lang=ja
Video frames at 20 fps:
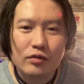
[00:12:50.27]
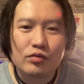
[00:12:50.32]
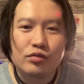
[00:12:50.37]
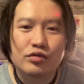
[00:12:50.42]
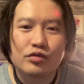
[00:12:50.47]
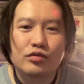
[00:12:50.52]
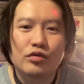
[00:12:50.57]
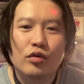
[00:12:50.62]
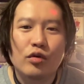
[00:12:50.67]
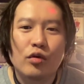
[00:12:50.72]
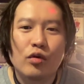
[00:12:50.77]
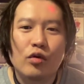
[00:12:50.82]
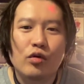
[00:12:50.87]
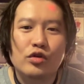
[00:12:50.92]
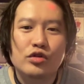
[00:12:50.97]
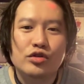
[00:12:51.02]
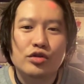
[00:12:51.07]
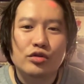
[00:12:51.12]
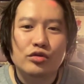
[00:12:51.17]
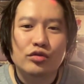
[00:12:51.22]
不
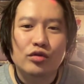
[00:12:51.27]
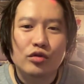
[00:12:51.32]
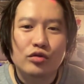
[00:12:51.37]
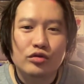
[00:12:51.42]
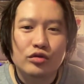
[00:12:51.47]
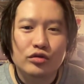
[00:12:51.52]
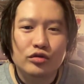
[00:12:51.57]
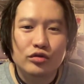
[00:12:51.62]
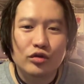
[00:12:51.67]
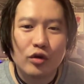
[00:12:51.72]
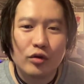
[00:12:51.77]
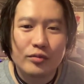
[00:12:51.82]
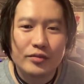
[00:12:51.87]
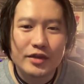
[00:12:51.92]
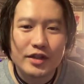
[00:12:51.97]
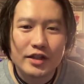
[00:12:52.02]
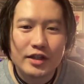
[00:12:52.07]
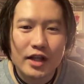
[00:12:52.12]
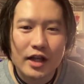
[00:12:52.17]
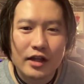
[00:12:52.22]
労所得の
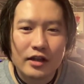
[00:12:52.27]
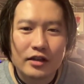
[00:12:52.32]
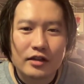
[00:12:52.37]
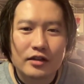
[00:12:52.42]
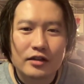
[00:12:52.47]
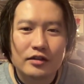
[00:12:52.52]
みで